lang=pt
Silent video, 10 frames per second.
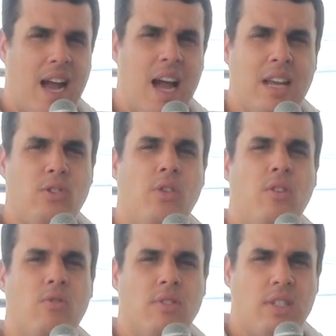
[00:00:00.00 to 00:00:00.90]
caso eu
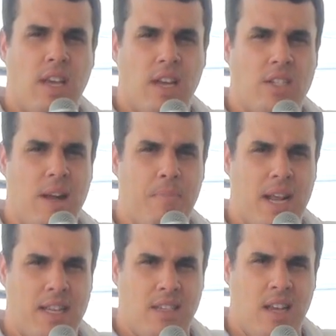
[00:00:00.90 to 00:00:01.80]
não consiga estar
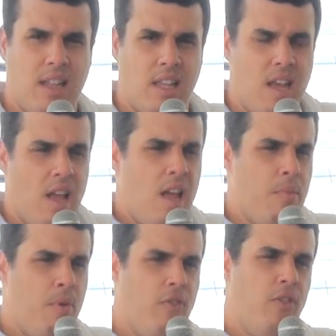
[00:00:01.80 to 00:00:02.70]
presente
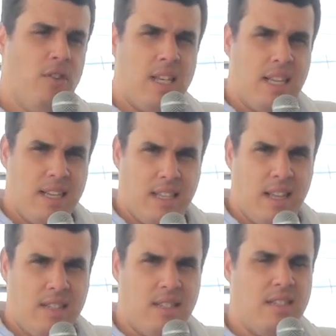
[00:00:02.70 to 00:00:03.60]
por força dessa
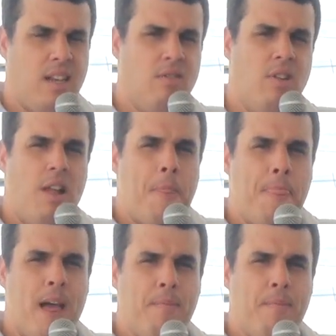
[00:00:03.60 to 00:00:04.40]
decisão da